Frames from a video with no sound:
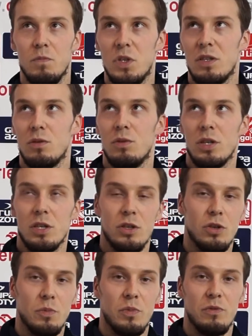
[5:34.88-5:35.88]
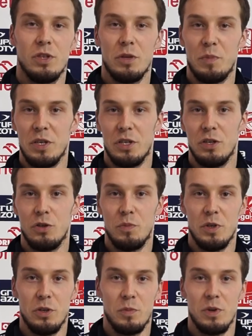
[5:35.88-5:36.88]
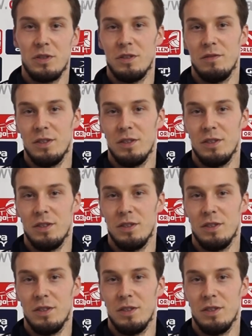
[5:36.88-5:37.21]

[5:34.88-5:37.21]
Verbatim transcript: ze skutecznością powyżej 55%,